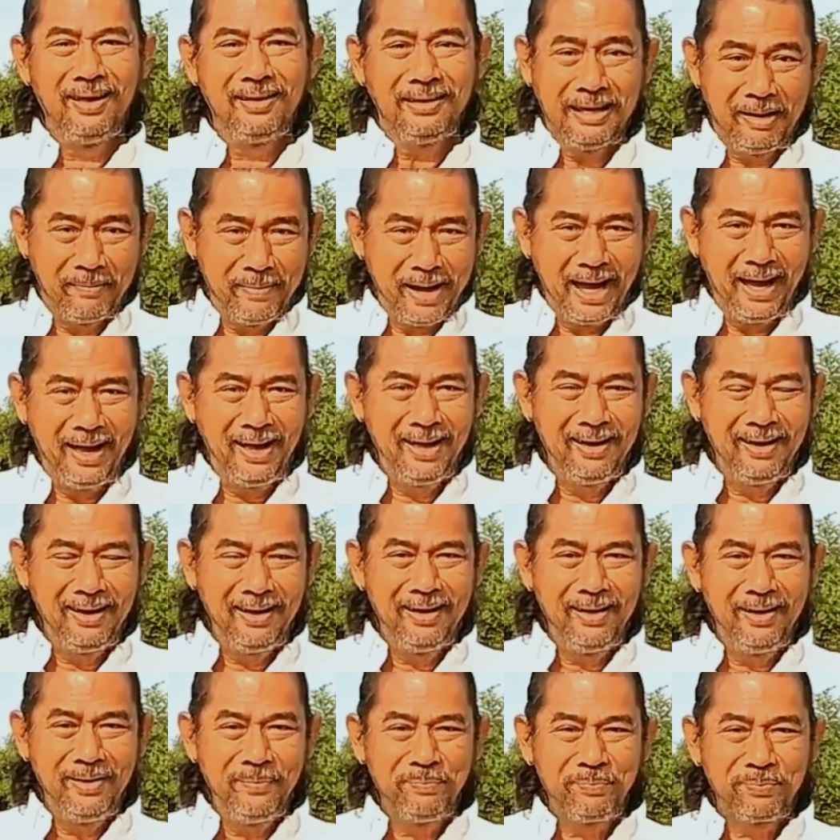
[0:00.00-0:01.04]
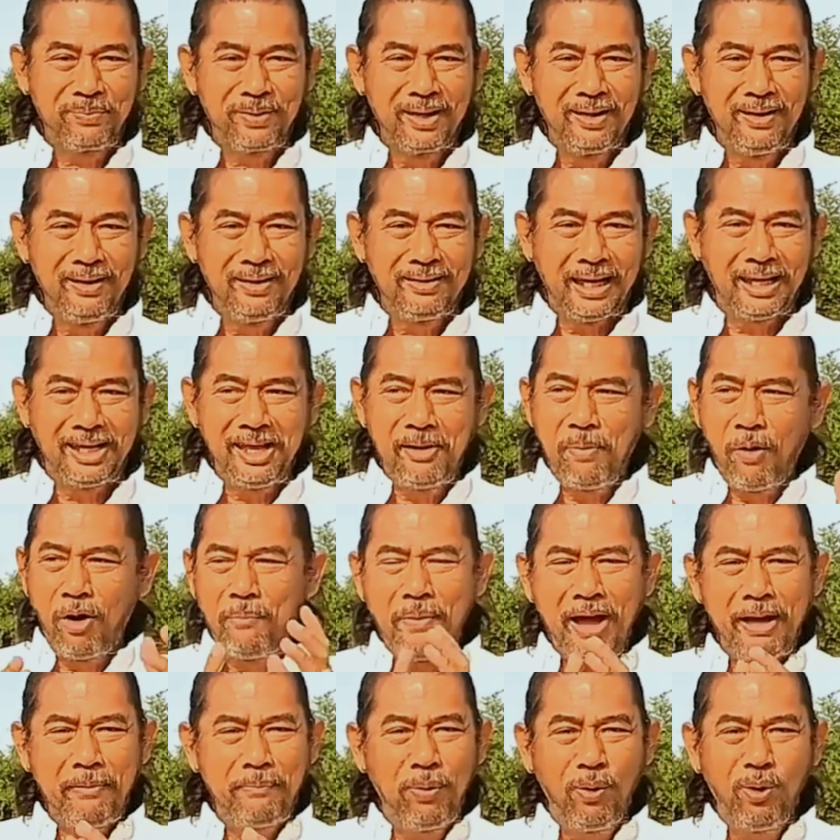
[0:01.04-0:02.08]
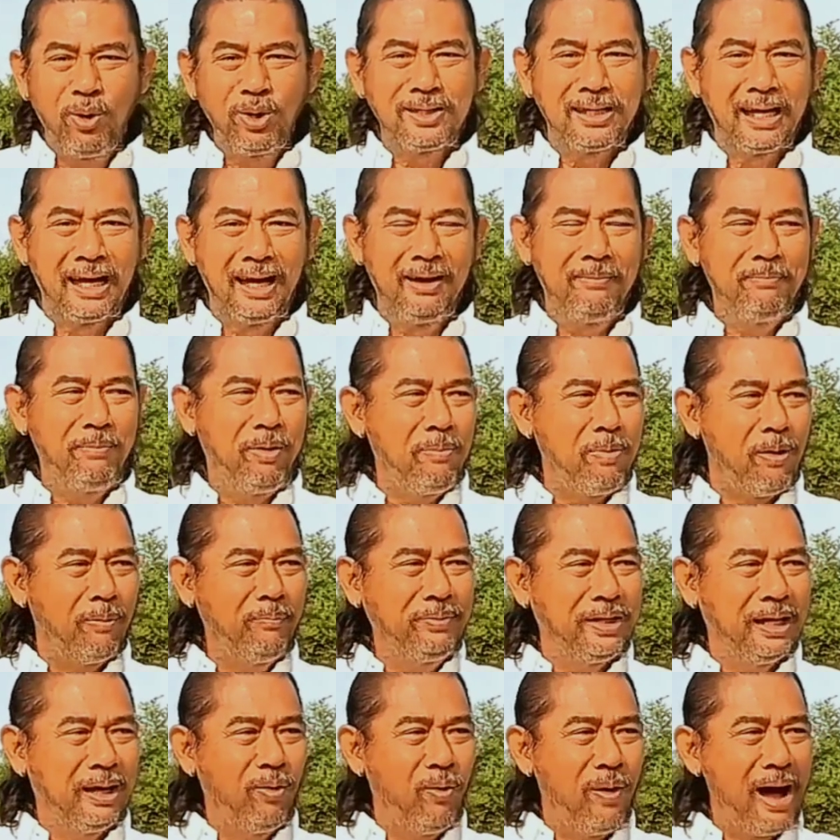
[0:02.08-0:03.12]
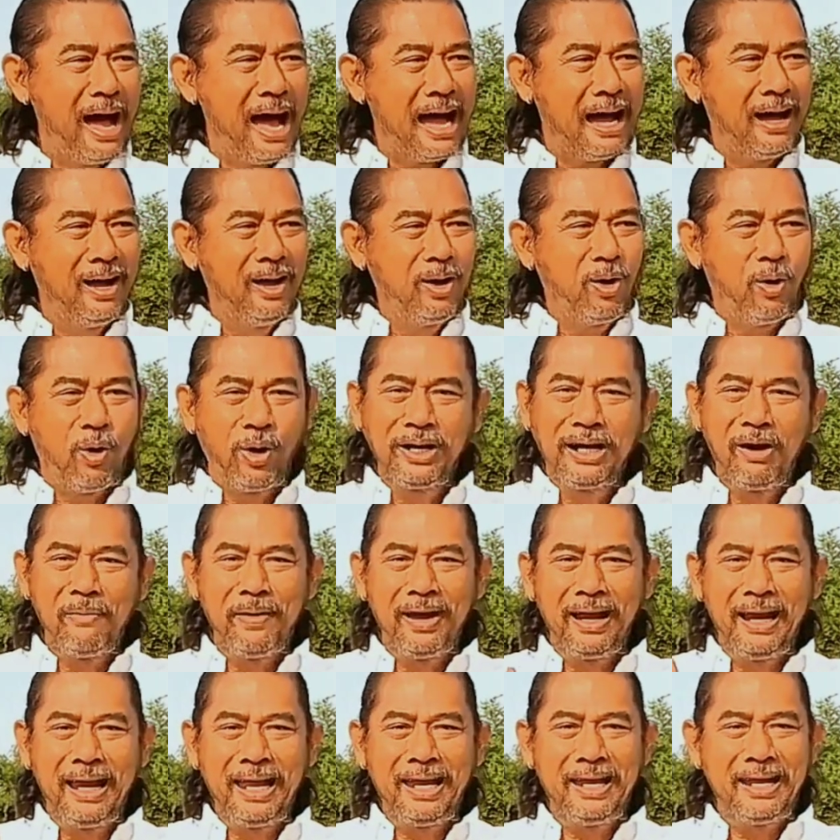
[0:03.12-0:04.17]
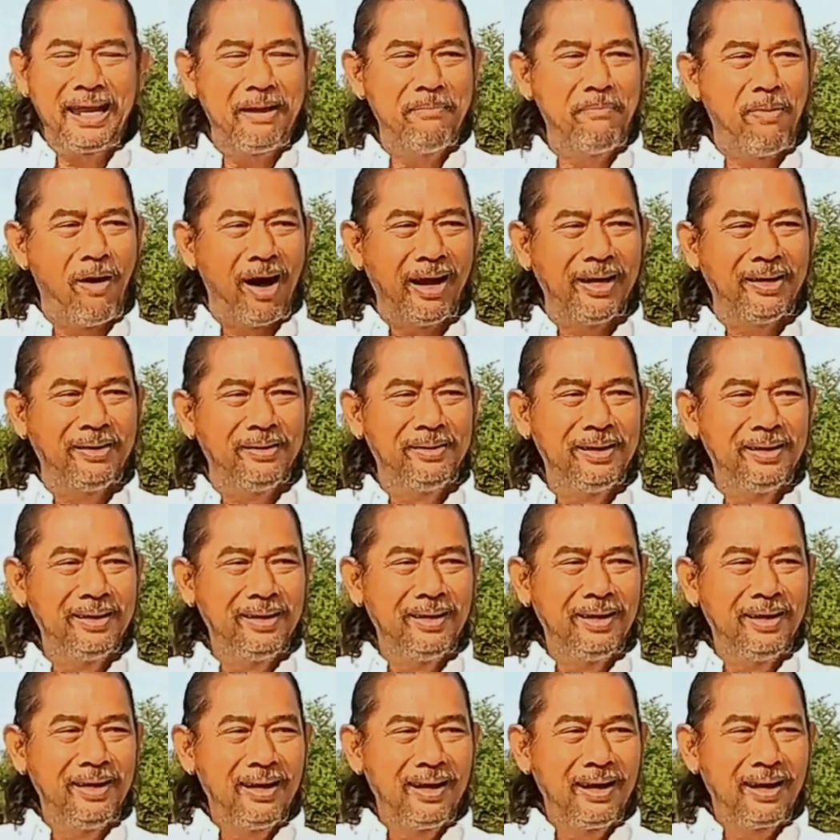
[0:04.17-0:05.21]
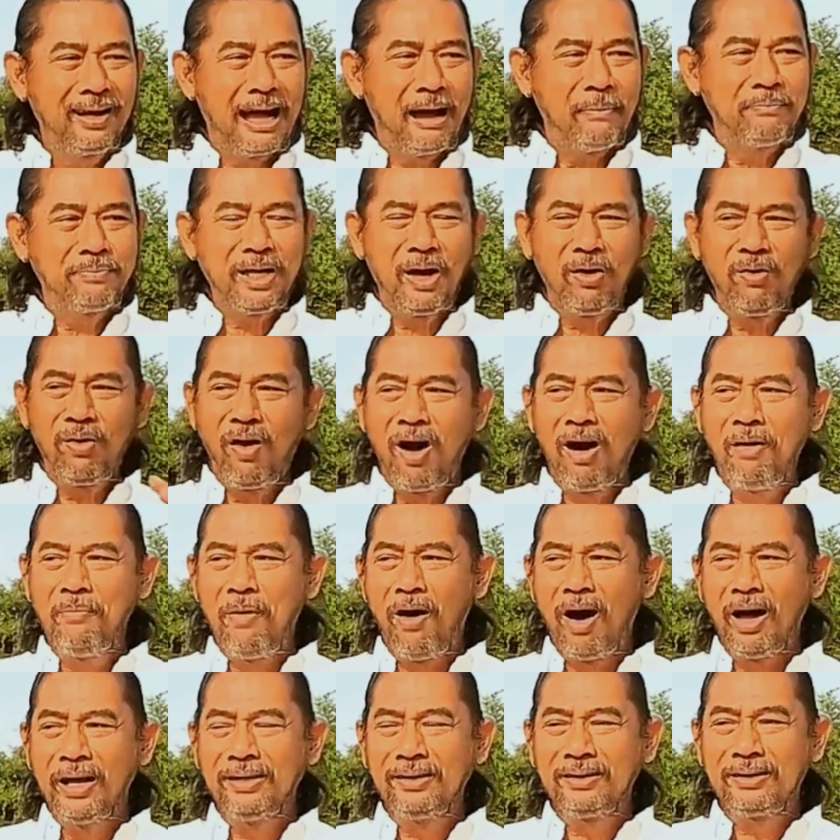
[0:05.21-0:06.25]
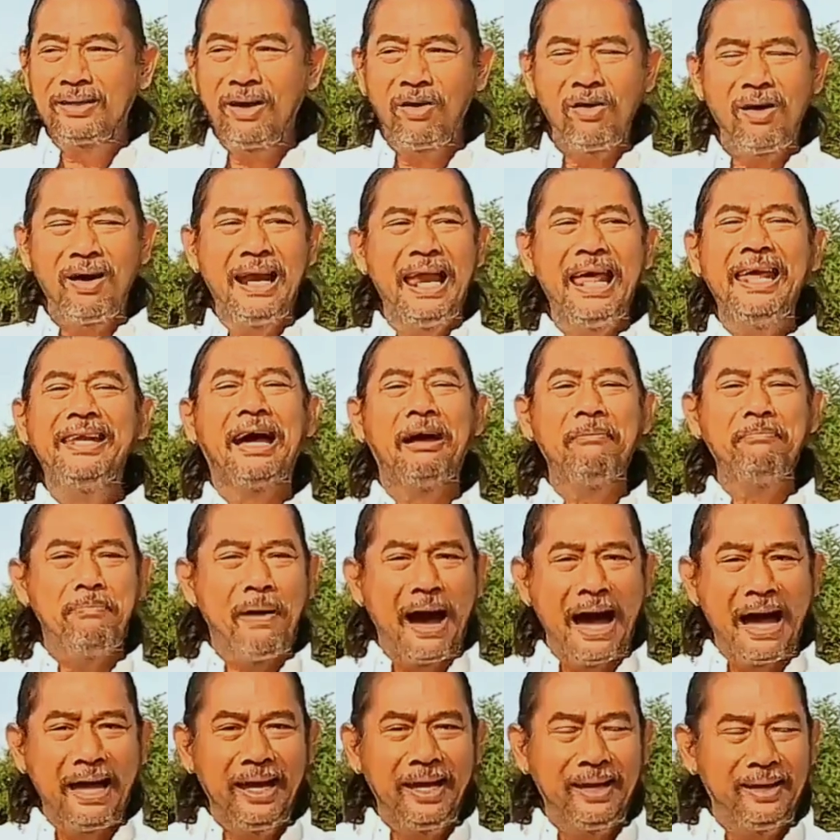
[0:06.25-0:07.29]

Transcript: ใช่ไหมแต่ที่ผมไม่พูดถึงเพราะผมถือว่าคนเข้าไปเล่นในบ่อน กับเจ้าของบ่อนก็ก็เล่นกันไป